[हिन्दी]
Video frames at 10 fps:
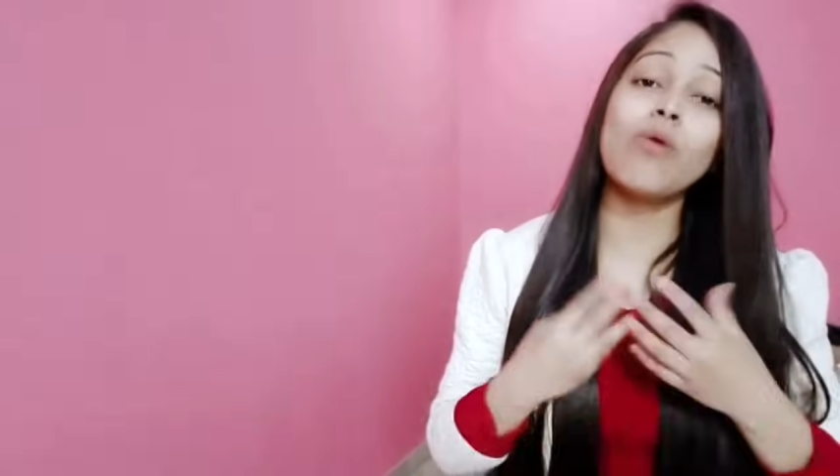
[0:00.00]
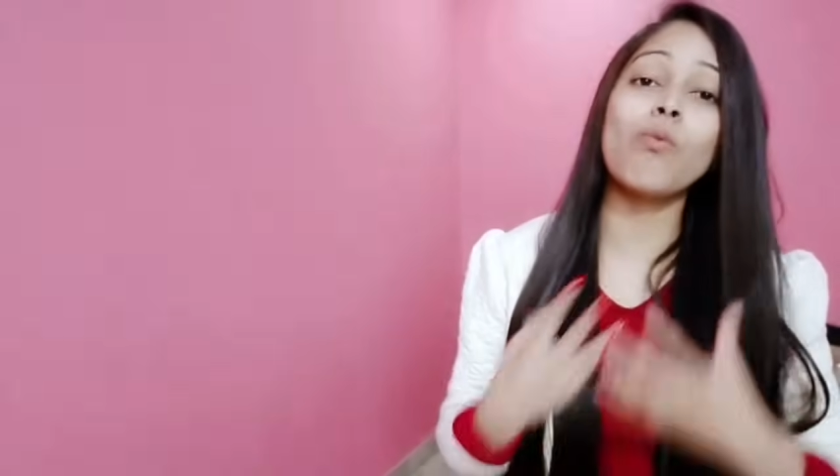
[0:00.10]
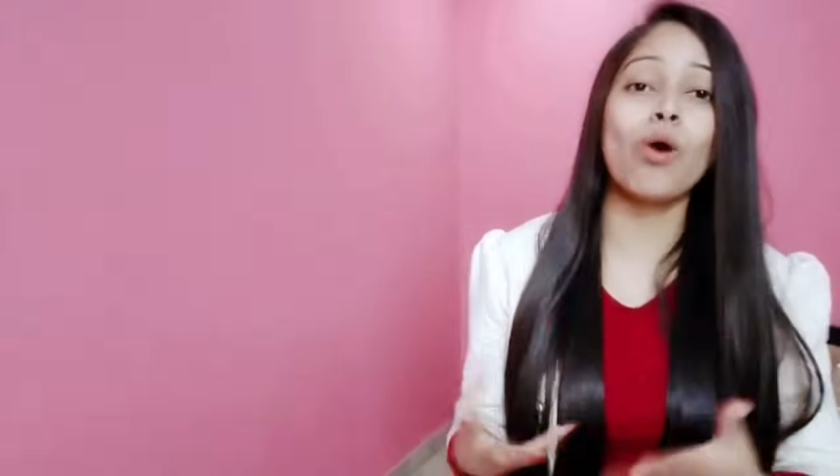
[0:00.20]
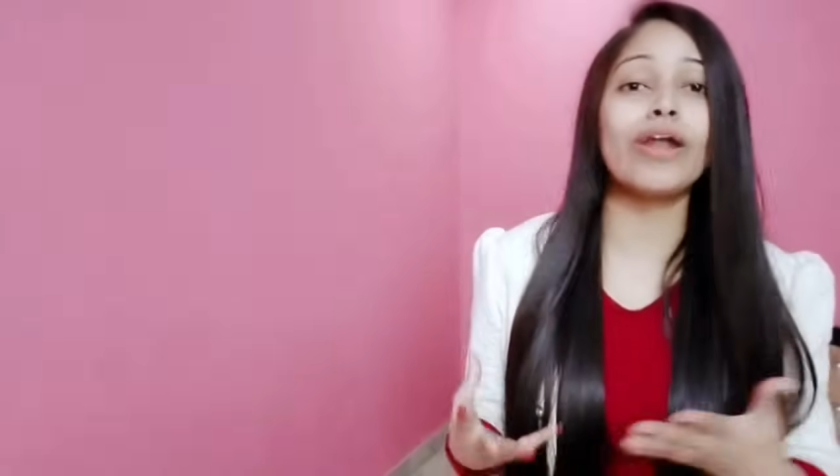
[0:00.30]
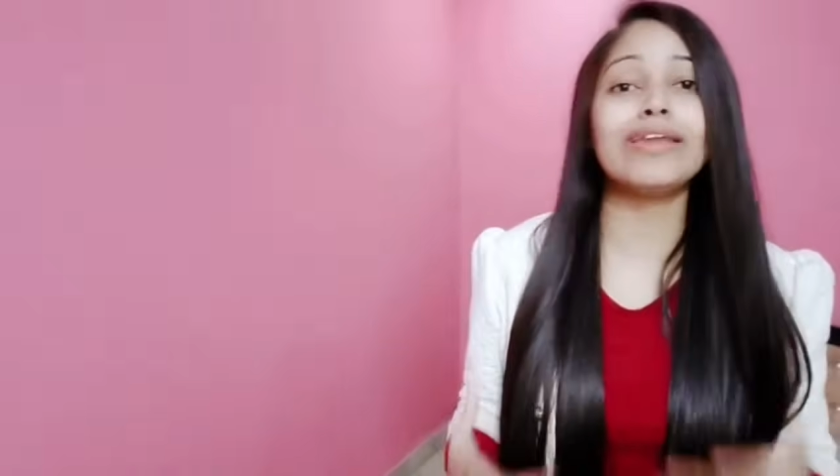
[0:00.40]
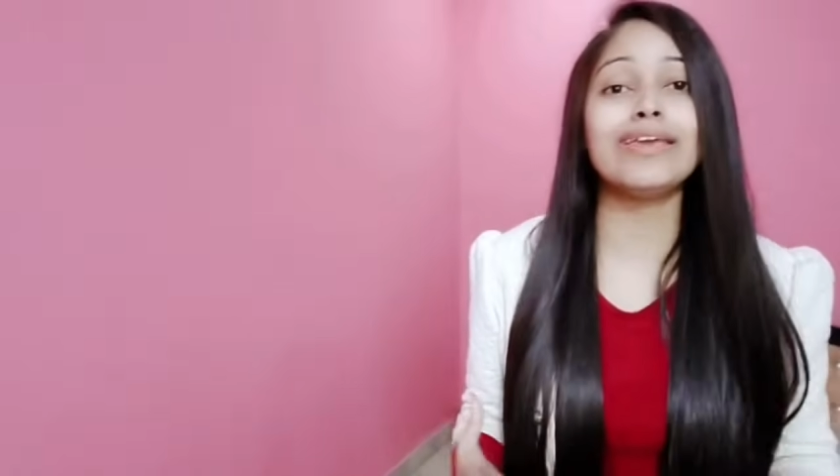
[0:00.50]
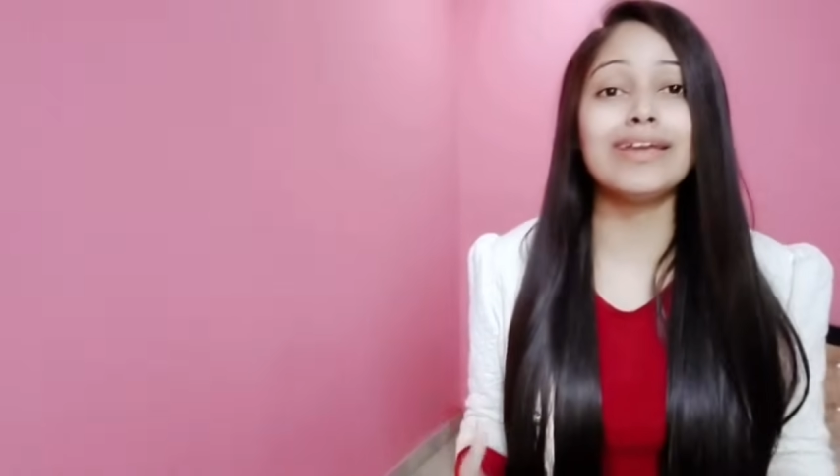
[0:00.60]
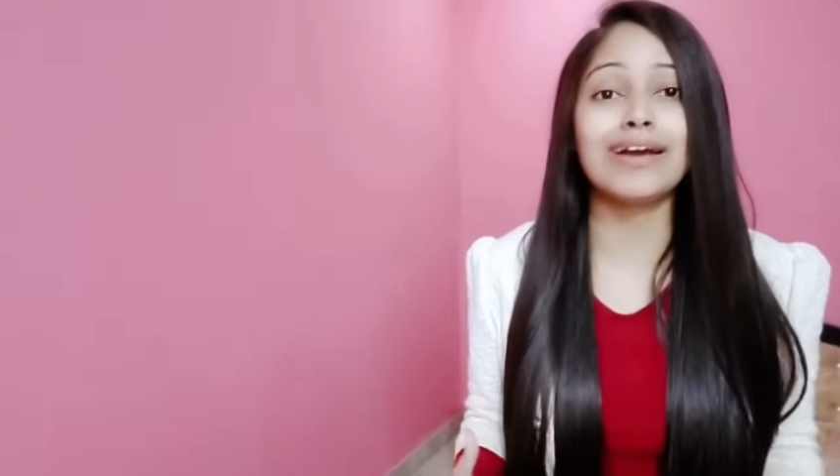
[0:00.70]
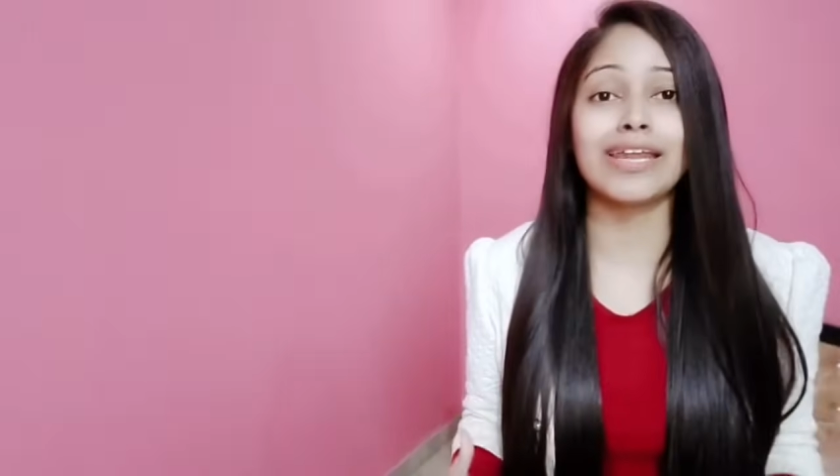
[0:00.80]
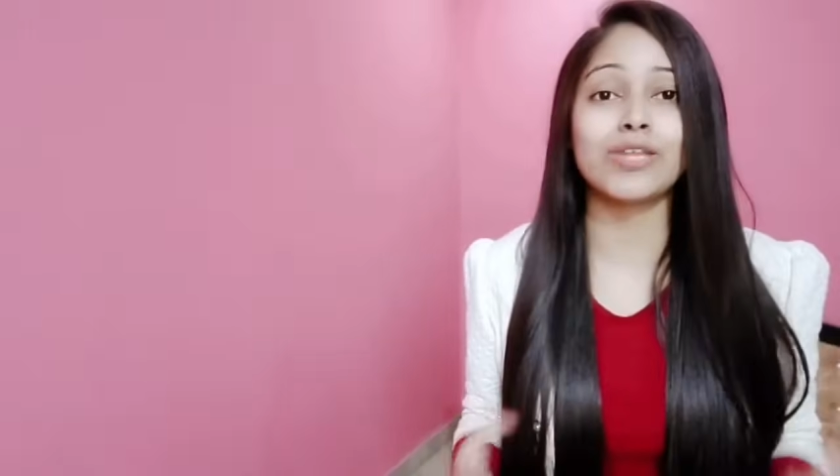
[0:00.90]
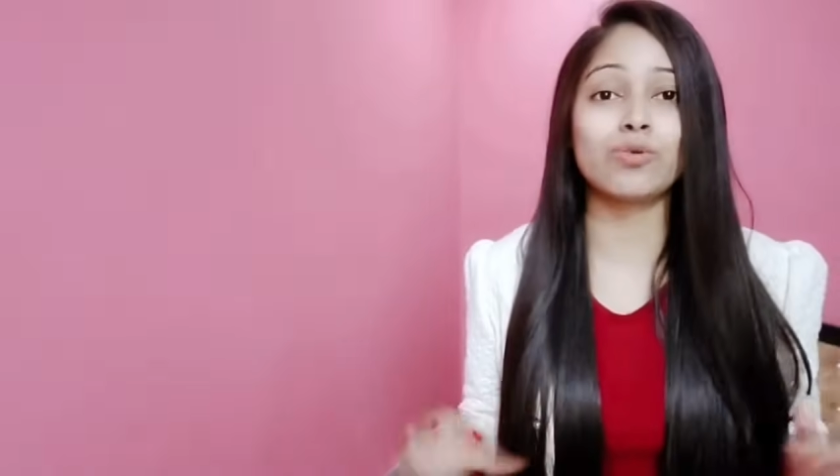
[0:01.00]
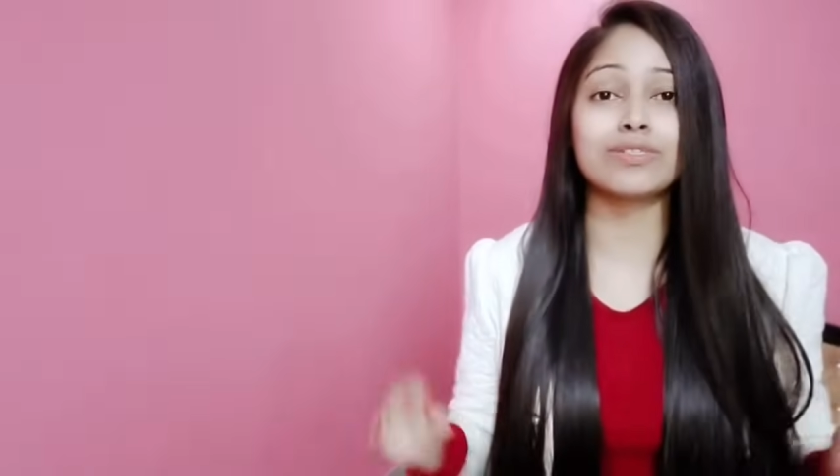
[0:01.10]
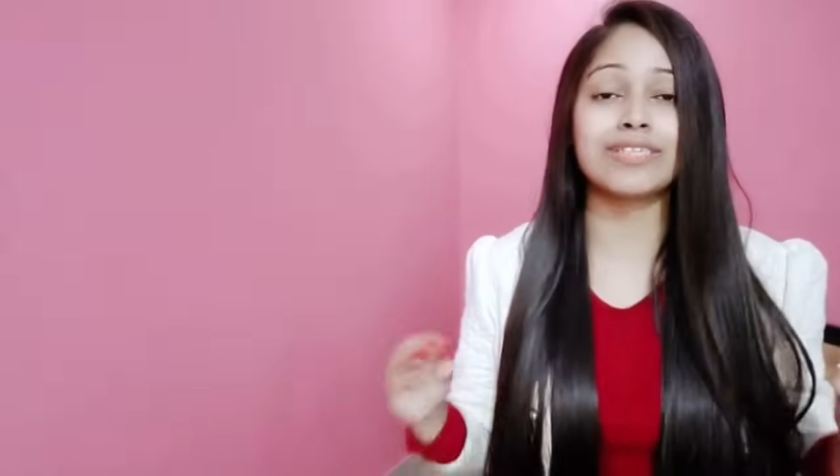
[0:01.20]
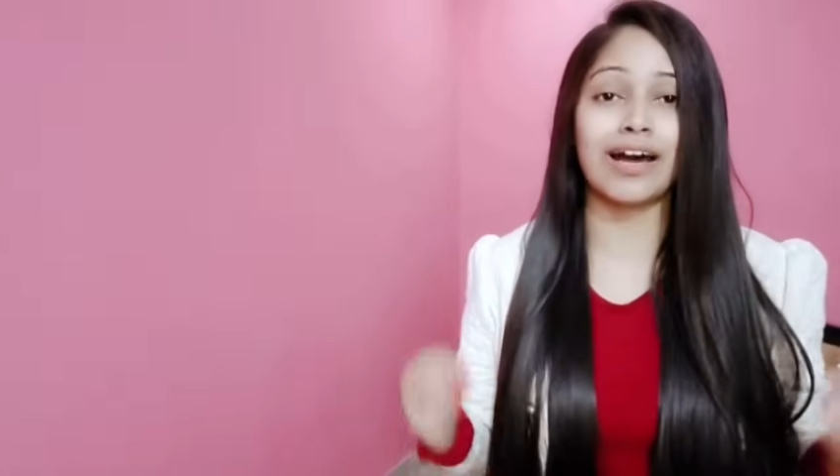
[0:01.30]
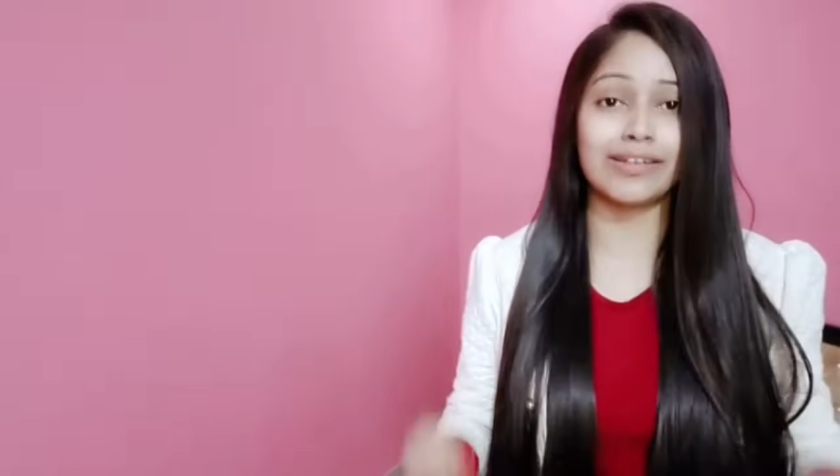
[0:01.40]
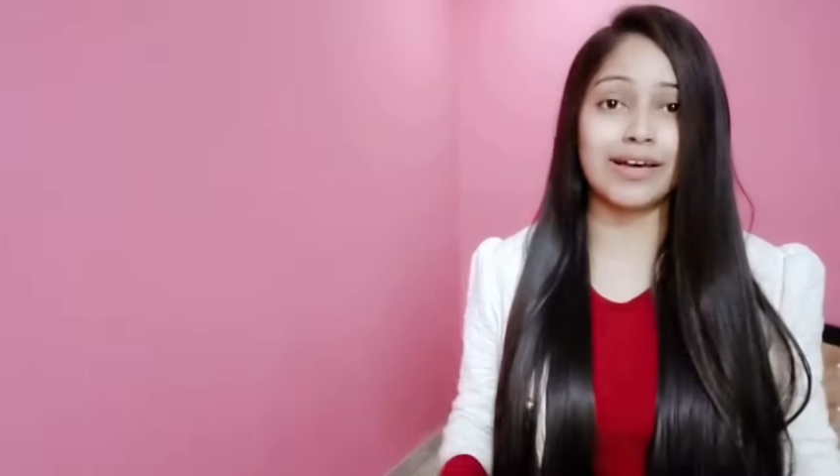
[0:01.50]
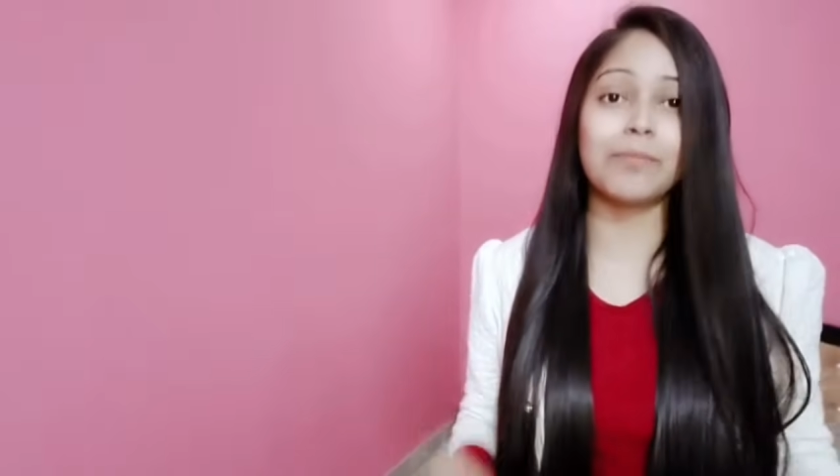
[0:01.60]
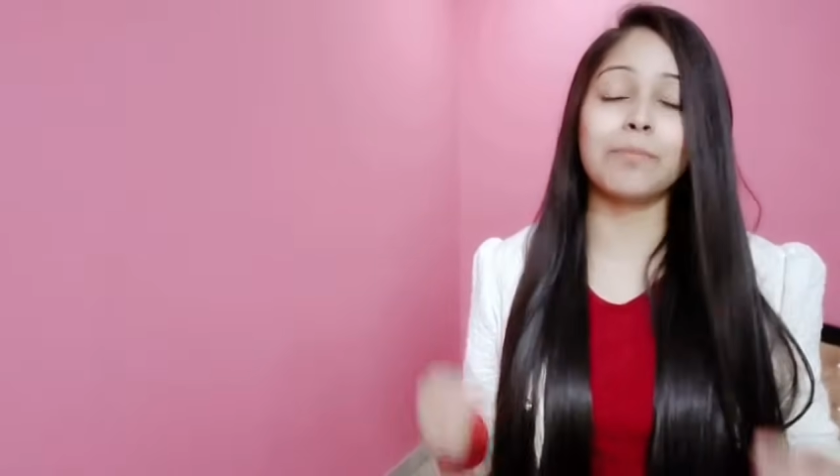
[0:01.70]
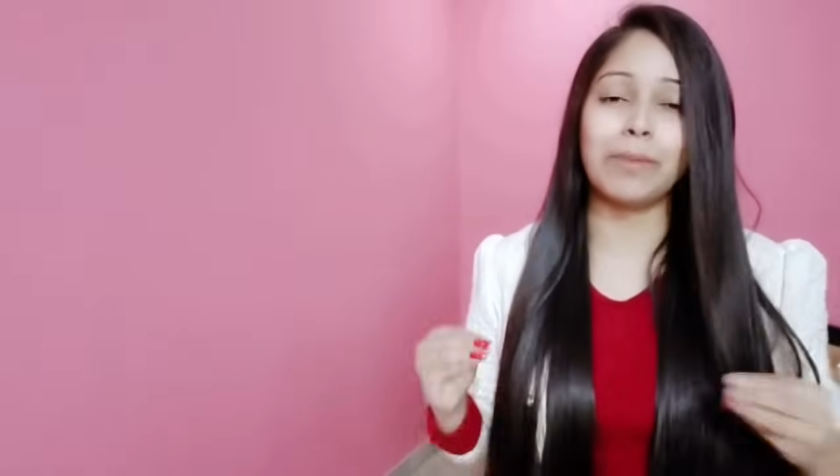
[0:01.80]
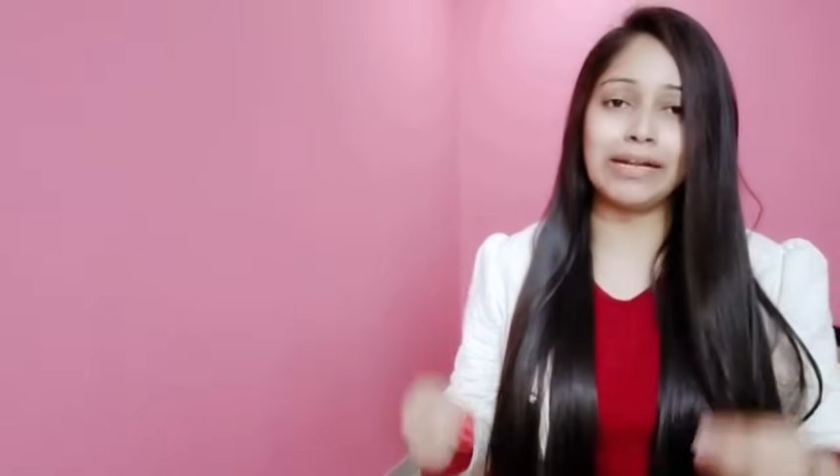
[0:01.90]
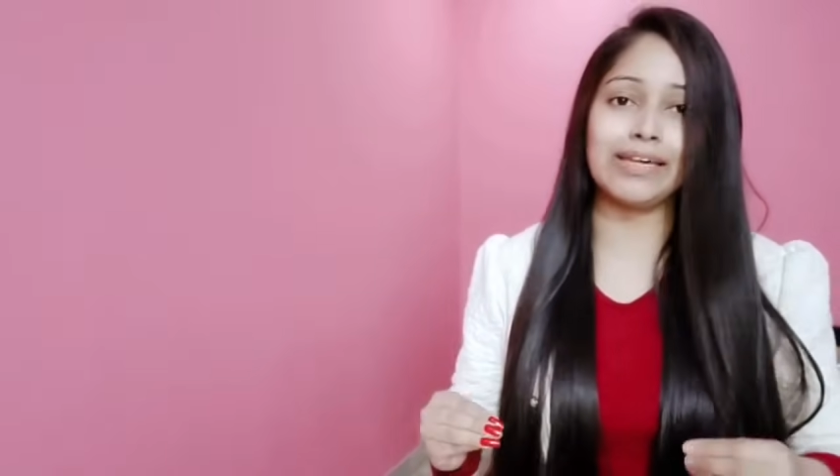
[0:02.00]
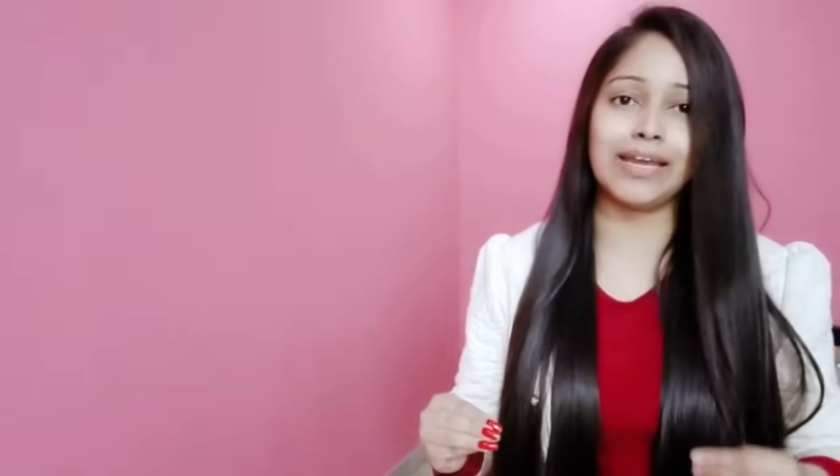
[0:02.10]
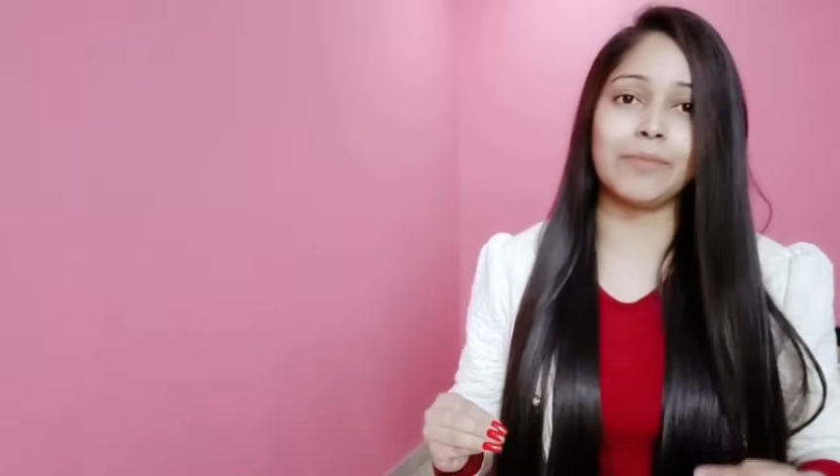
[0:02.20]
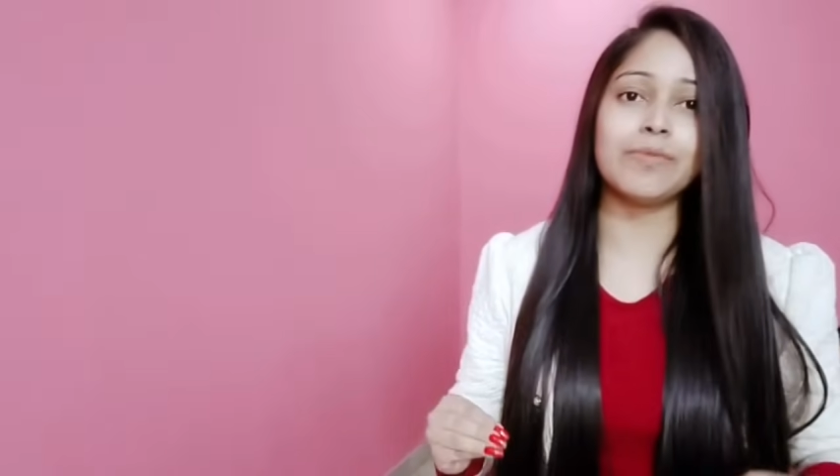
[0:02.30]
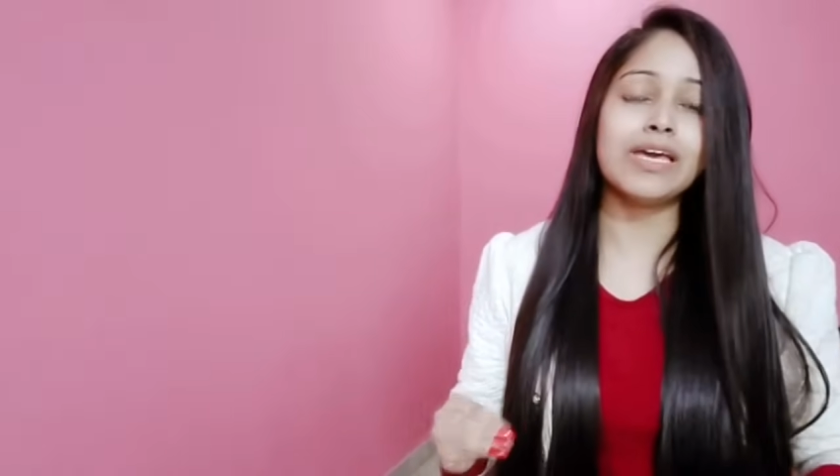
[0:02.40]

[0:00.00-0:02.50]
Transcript: अवॉइड ही करें तो ज्यादा बेटर है